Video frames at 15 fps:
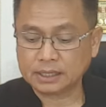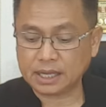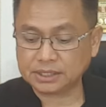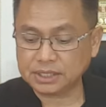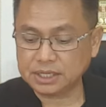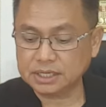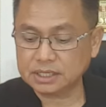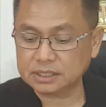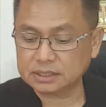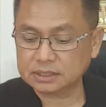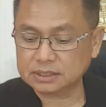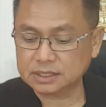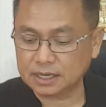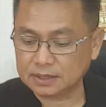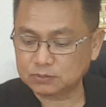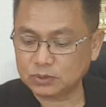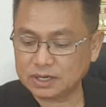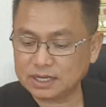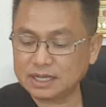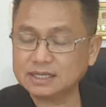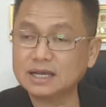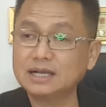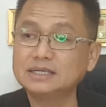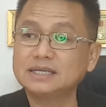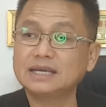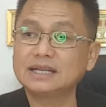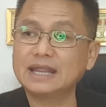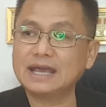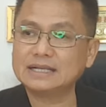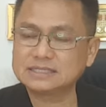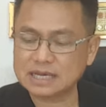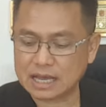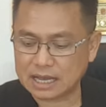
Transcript: เด็กที่เกิดวันนี้ทั้งหญิงและ